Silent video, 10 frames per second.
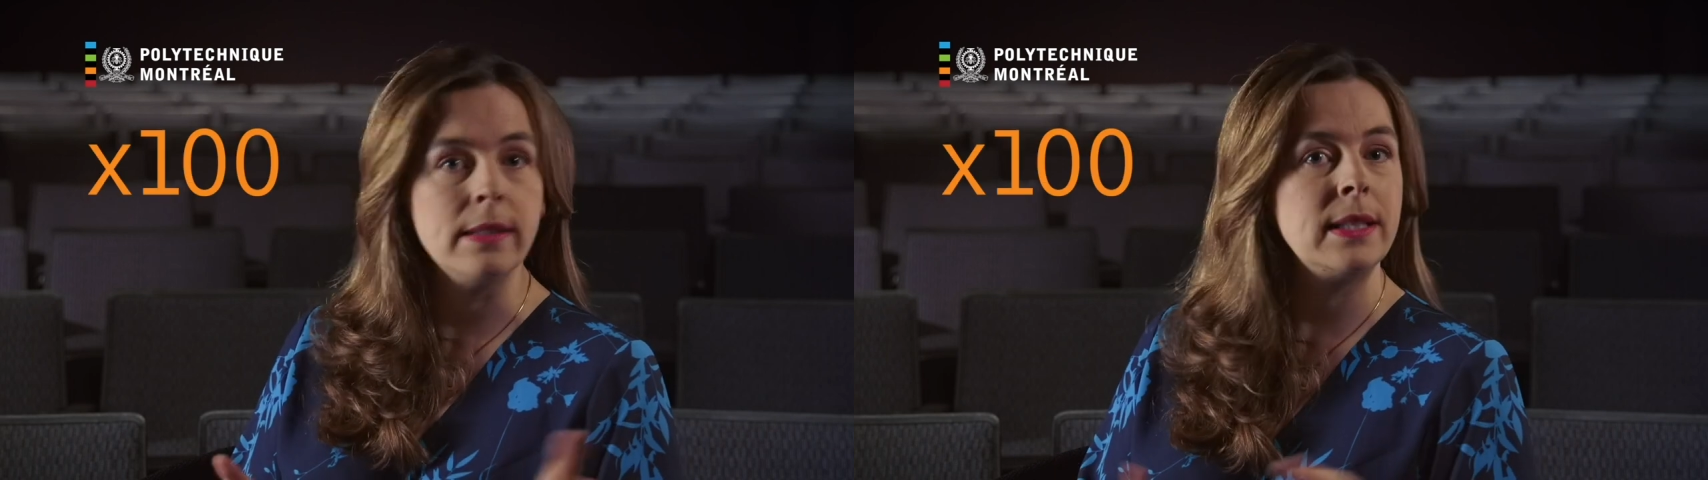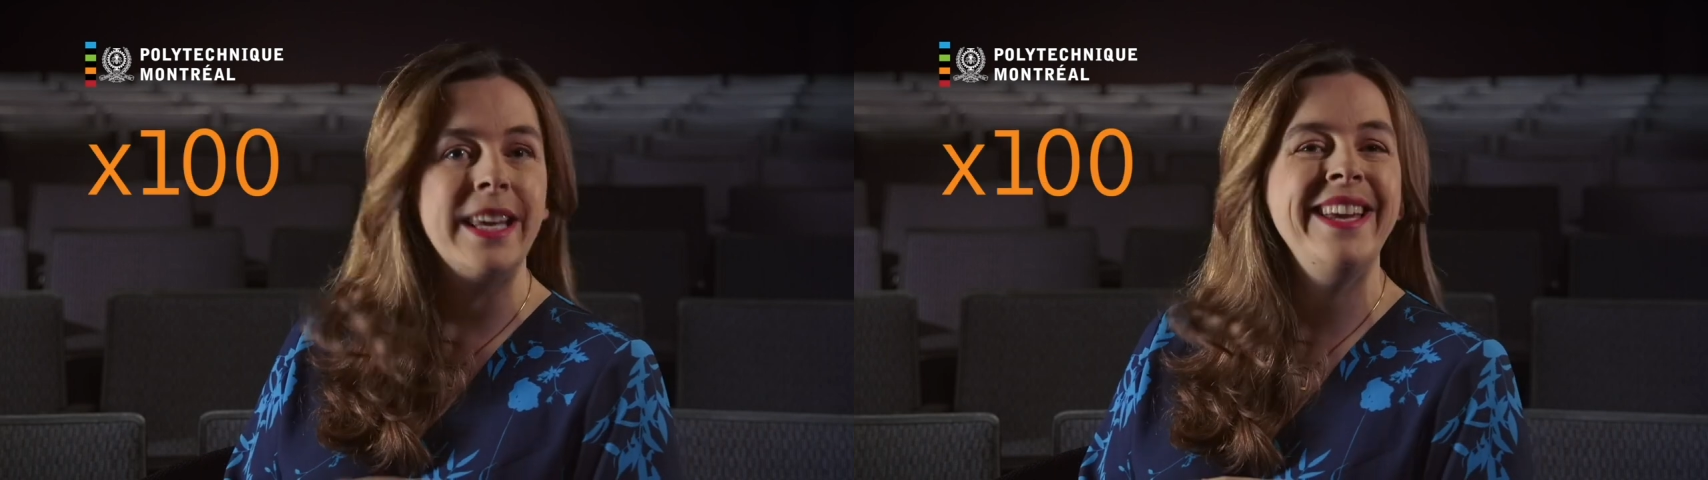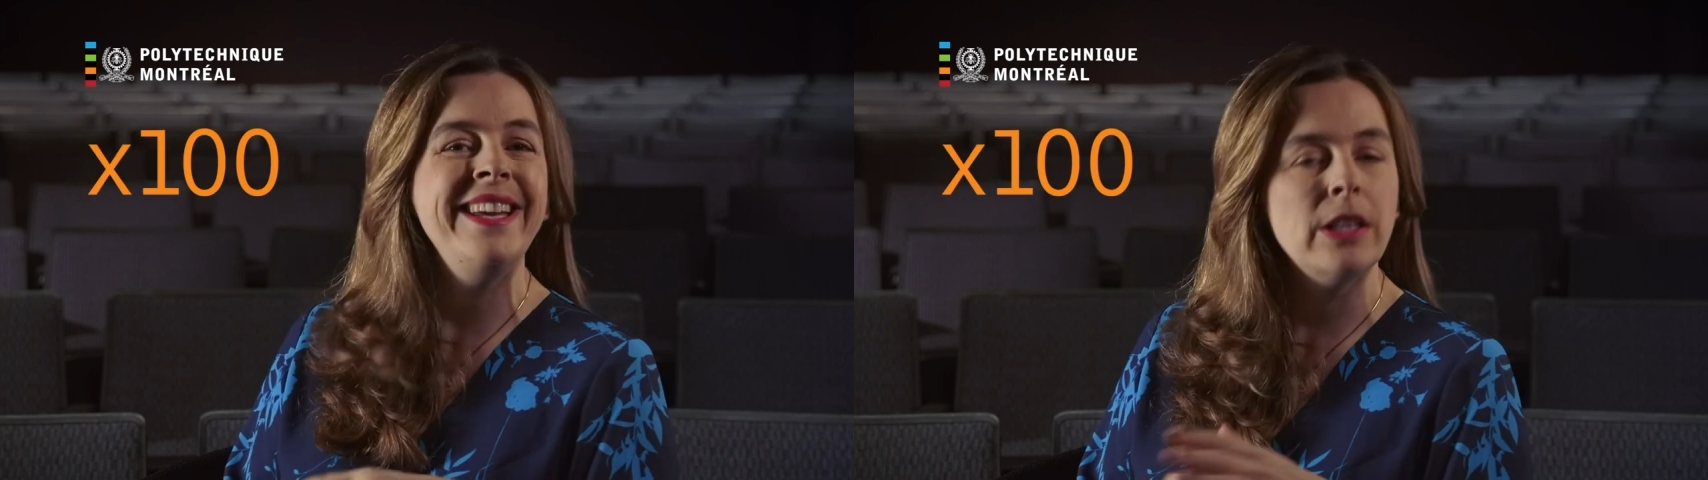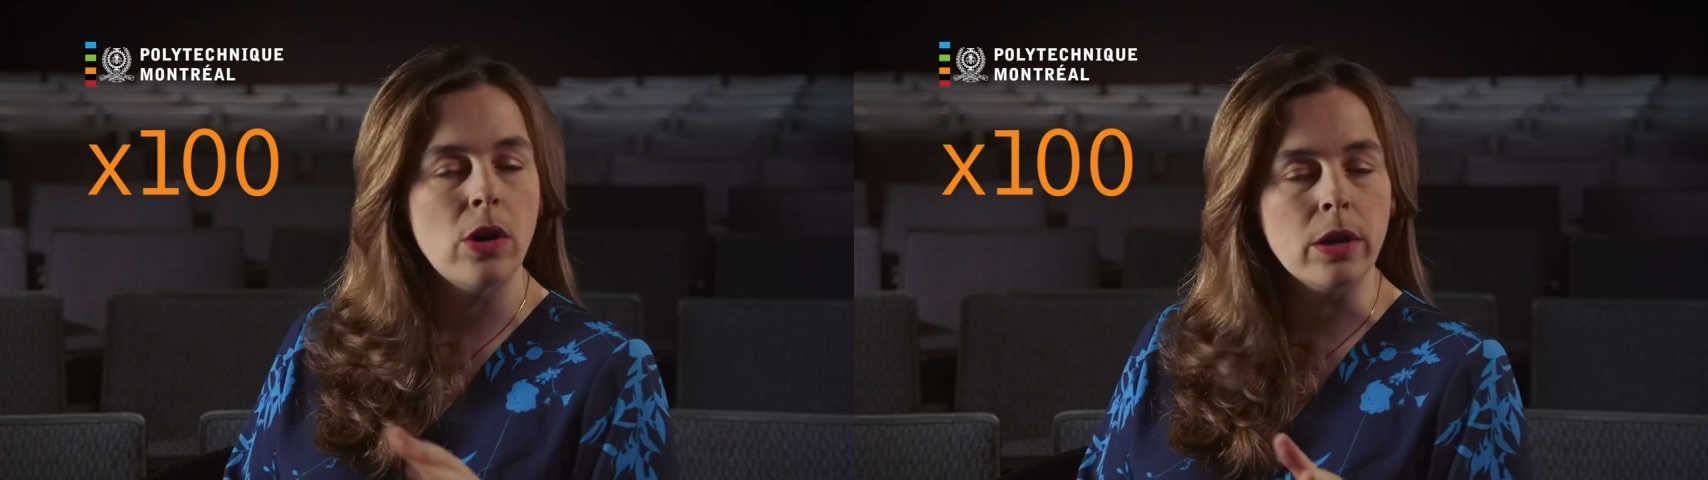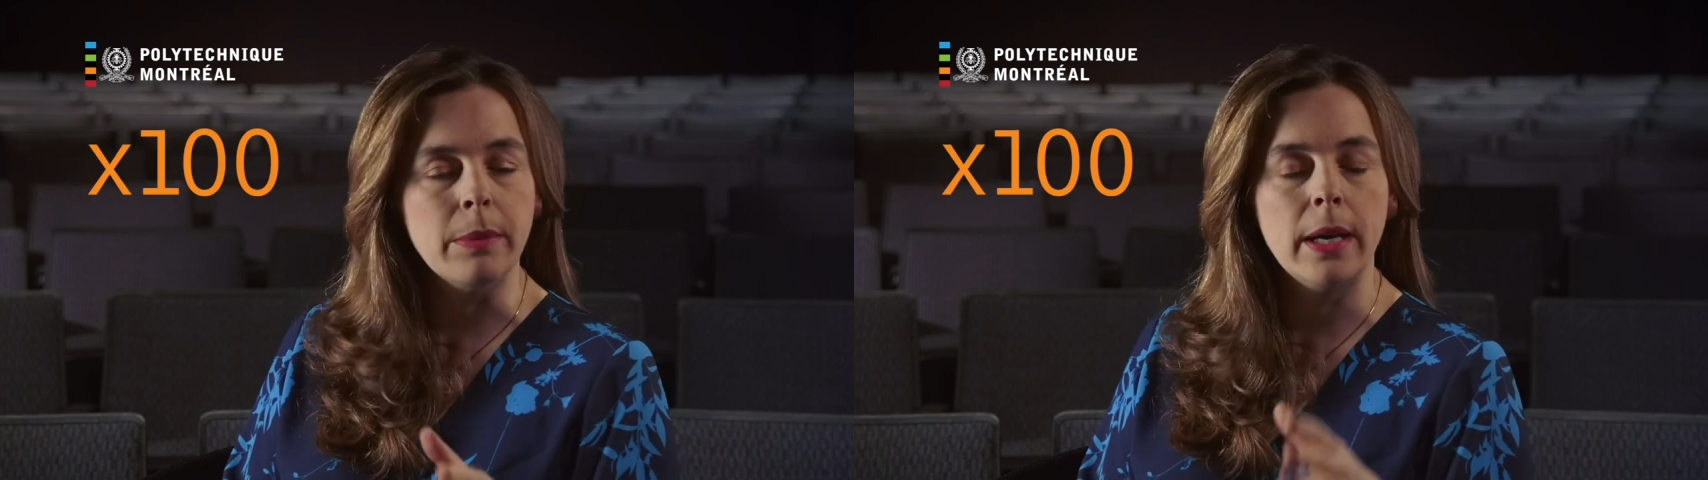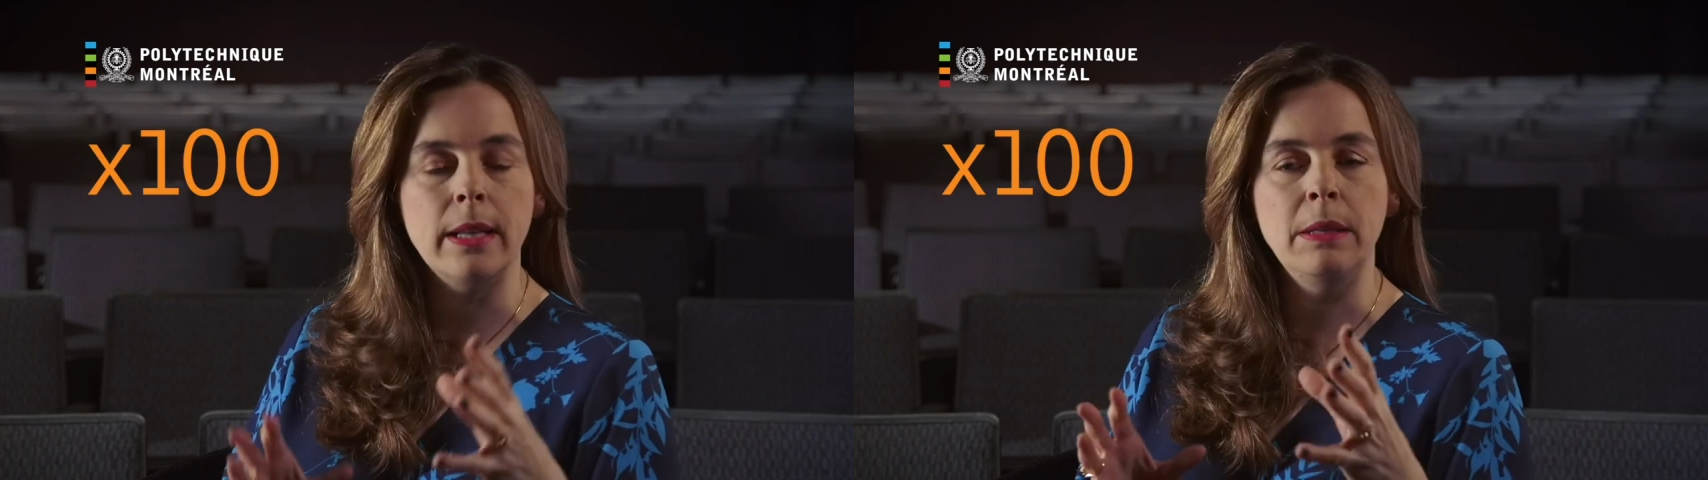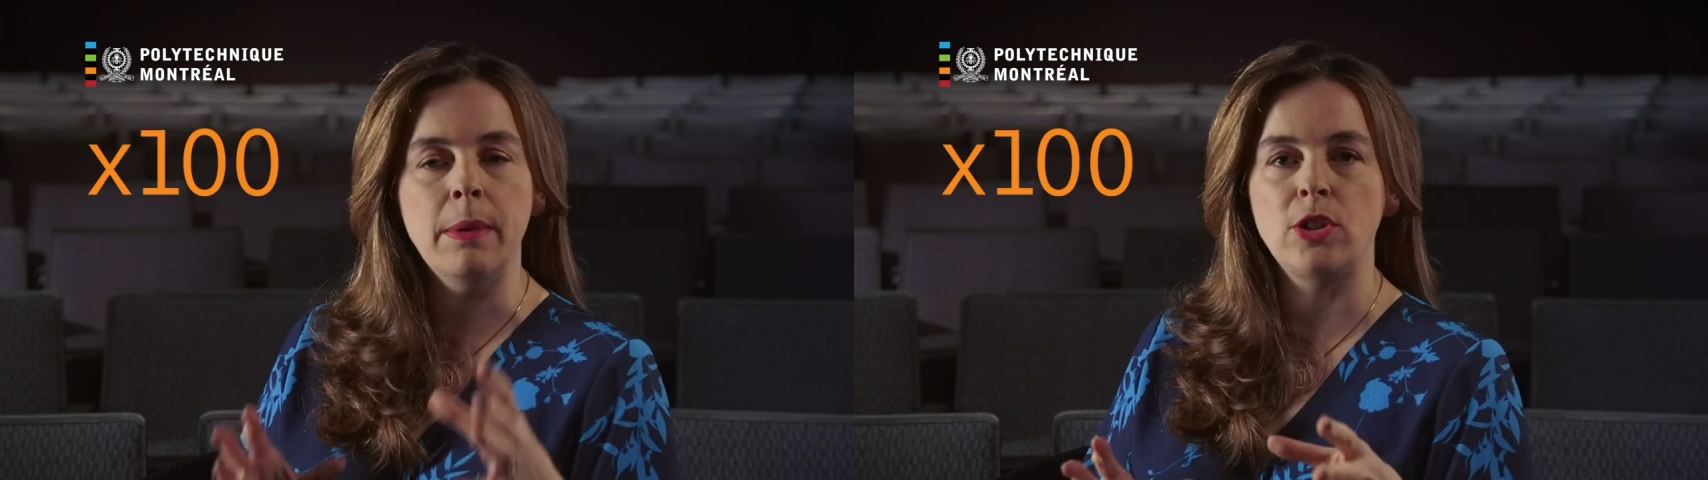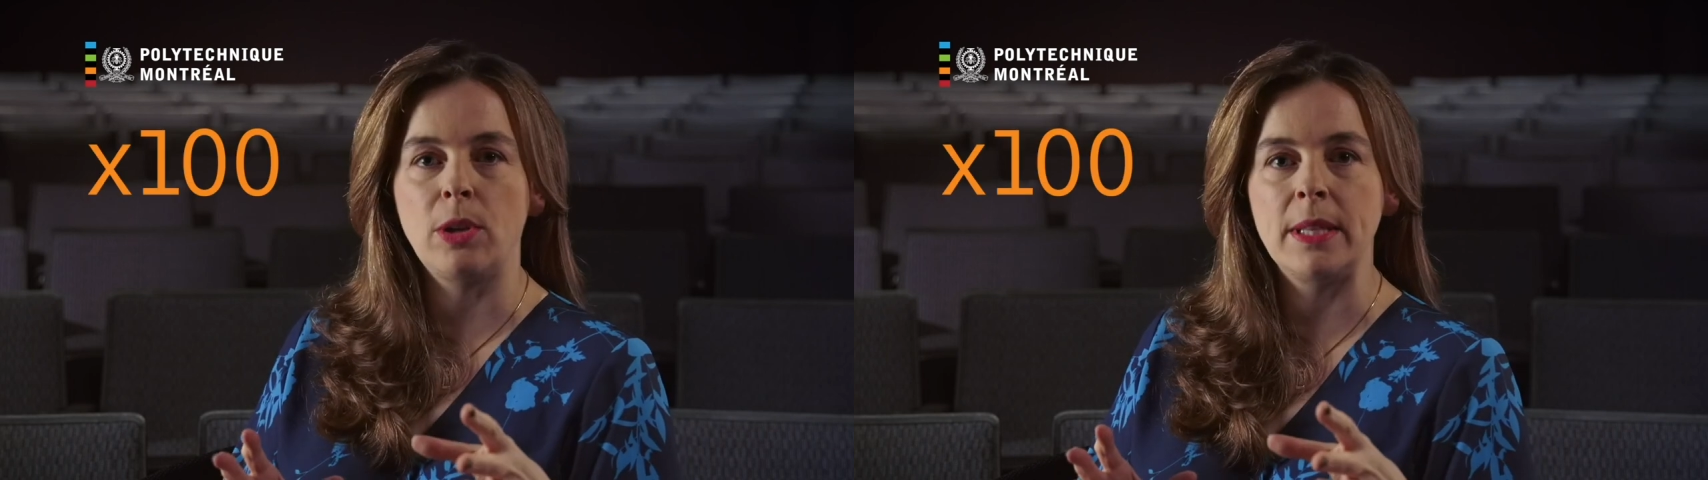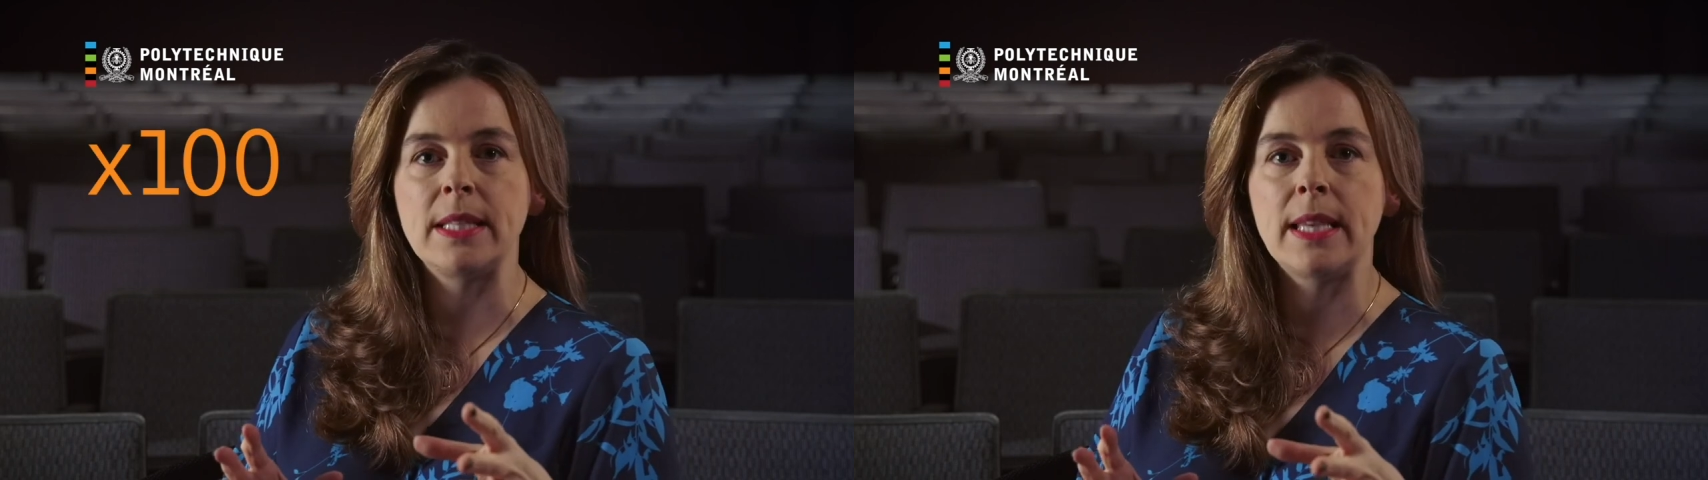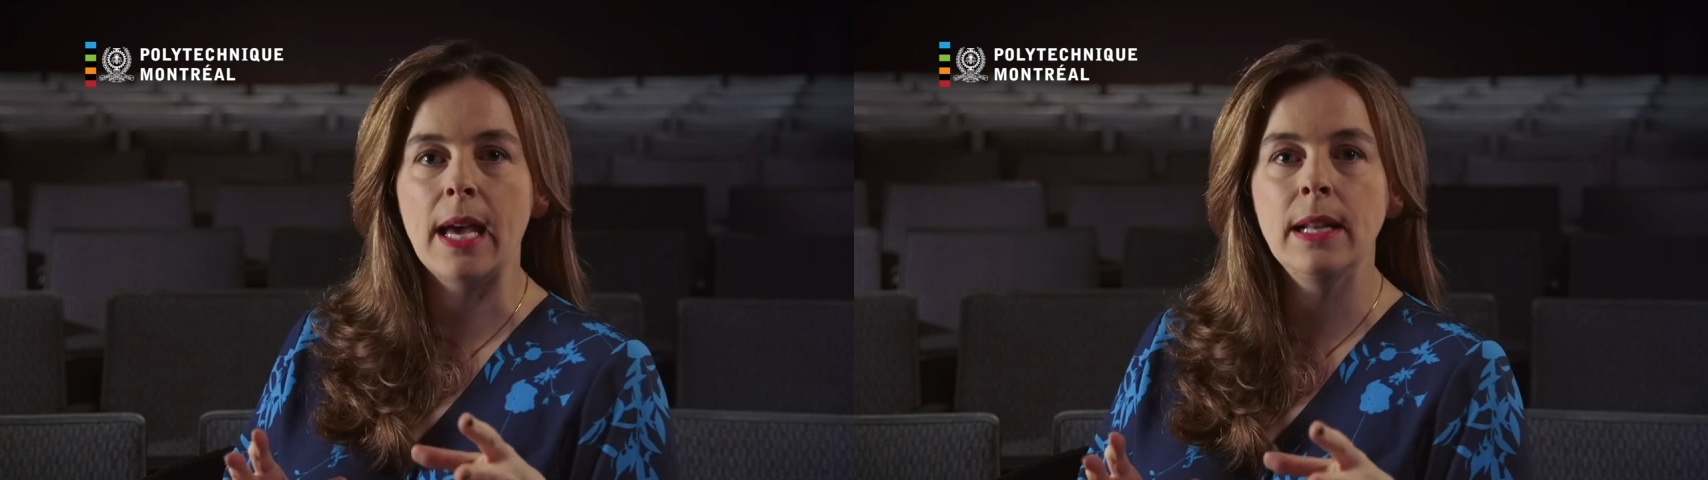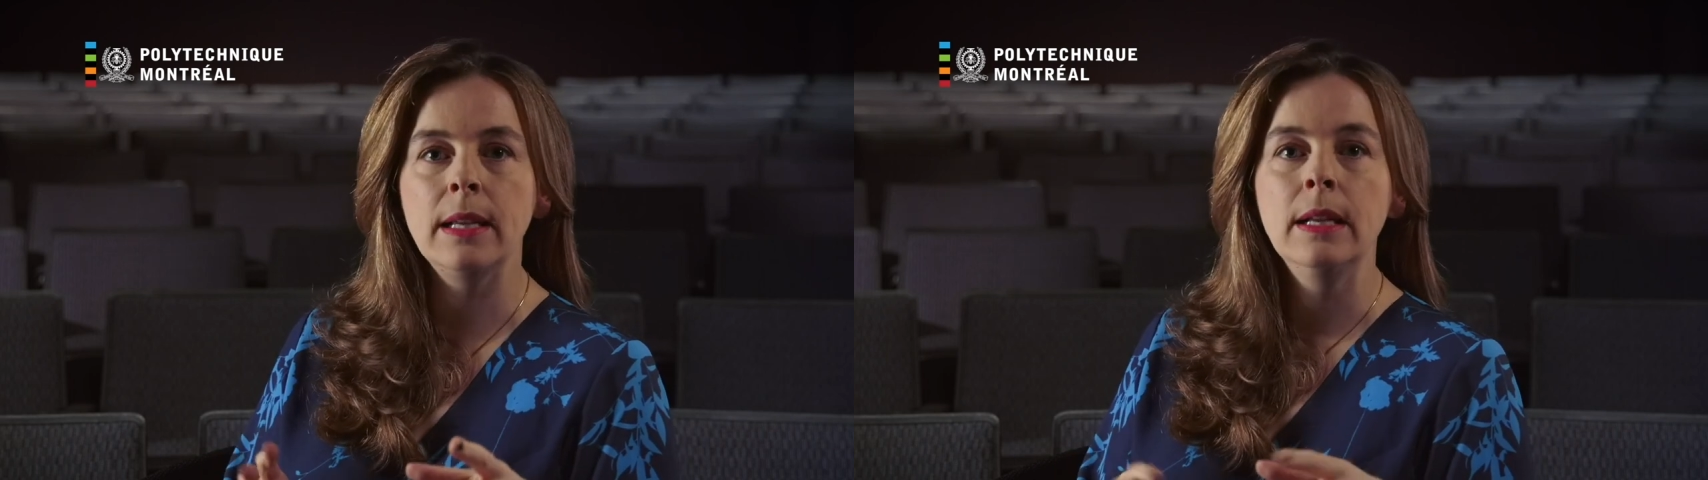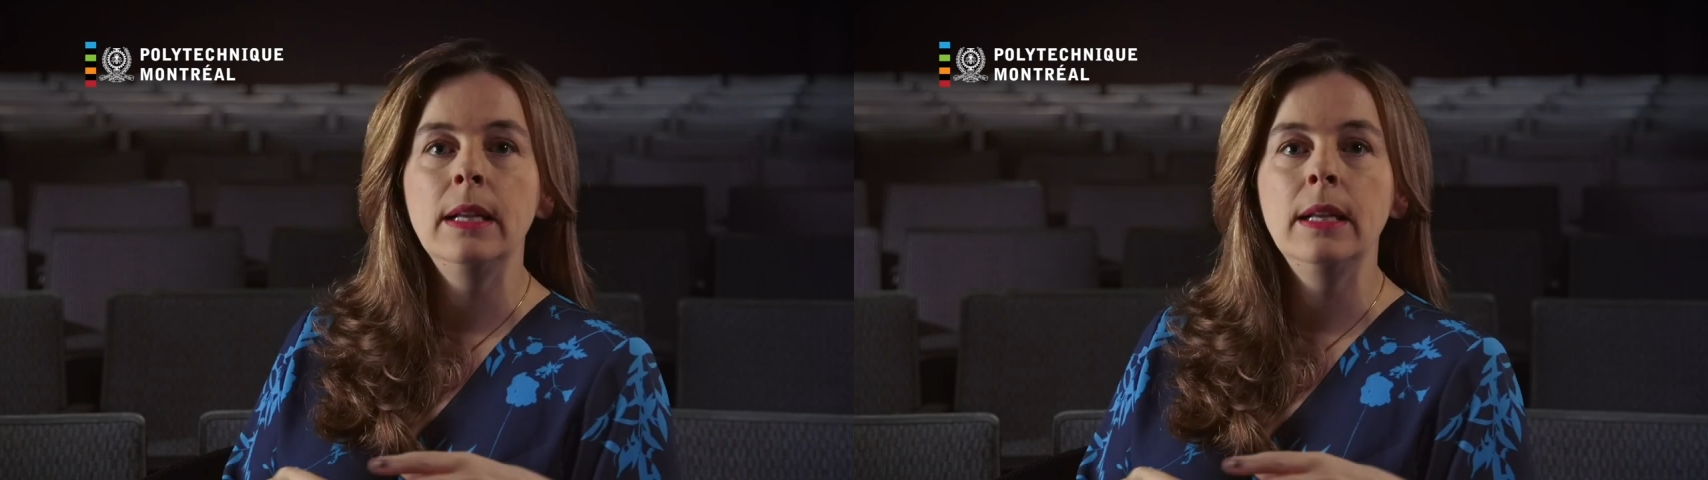ce qui est énorme en imagerie médicale.